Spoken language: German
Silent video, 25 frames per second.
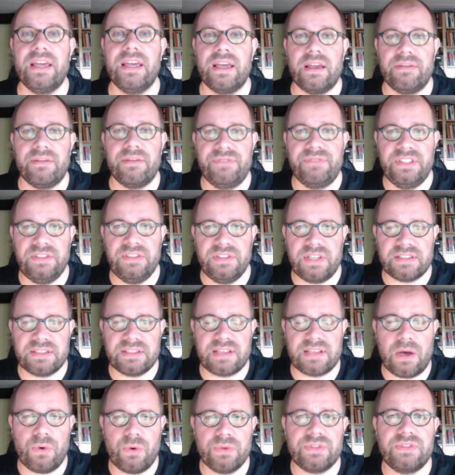Wie sieht
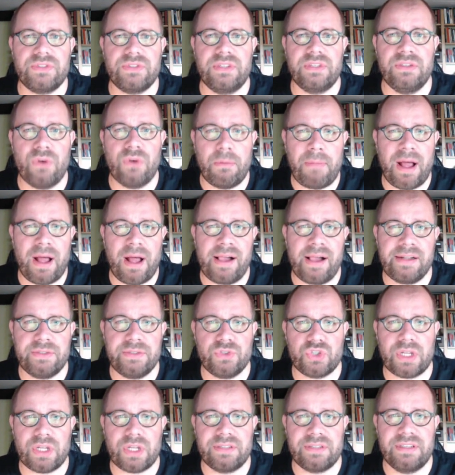das aus? Die normalen
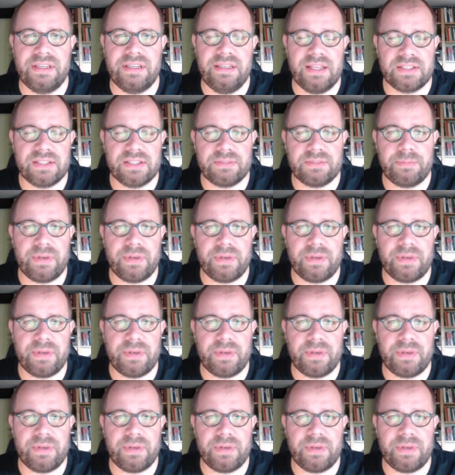Strategie-Let's